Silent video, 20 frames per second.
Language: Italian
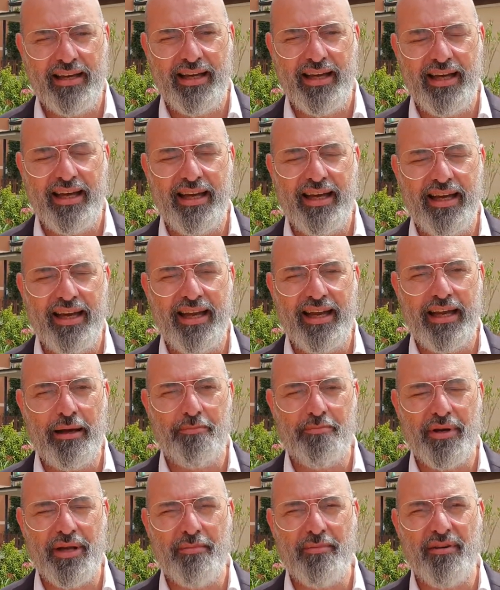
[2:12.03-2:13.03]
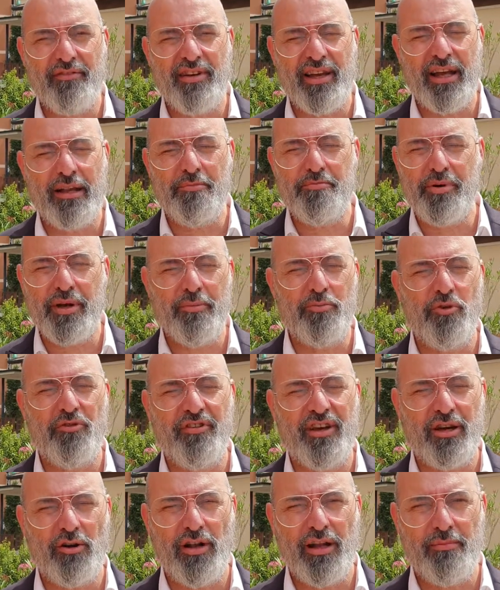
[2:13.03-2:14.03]
eh, è prima, il primo
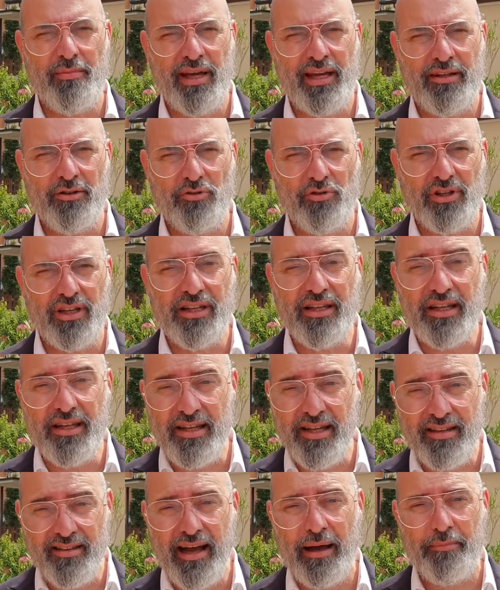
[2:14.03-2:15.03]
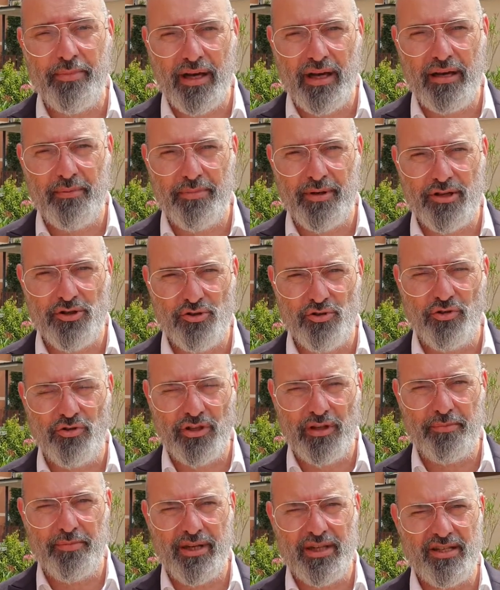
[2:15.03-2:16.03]
vero elemento di dignità per le
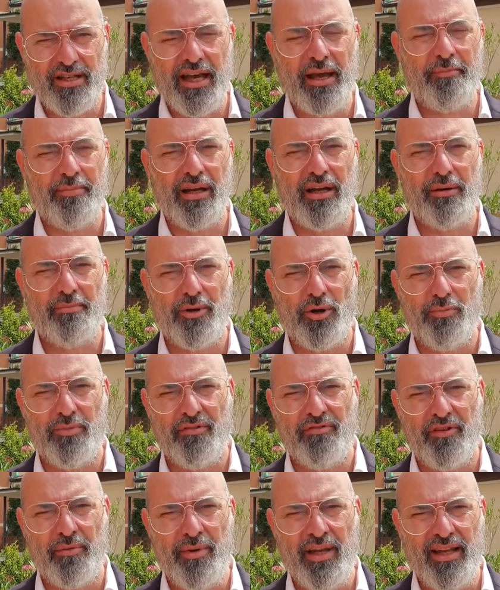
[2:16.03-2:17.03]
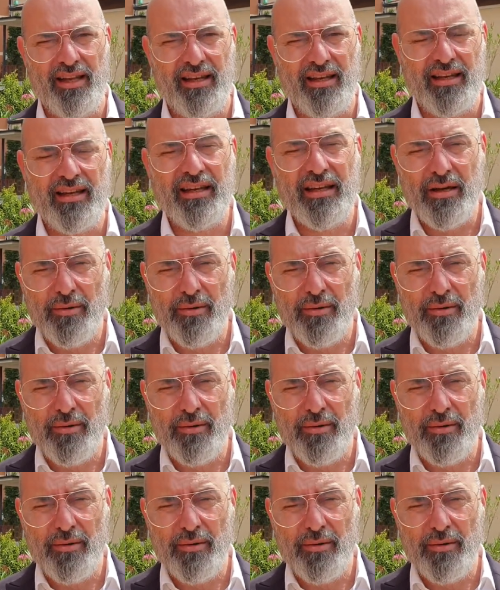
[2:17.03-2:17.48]
persone, per sé, per le proprie famiglie.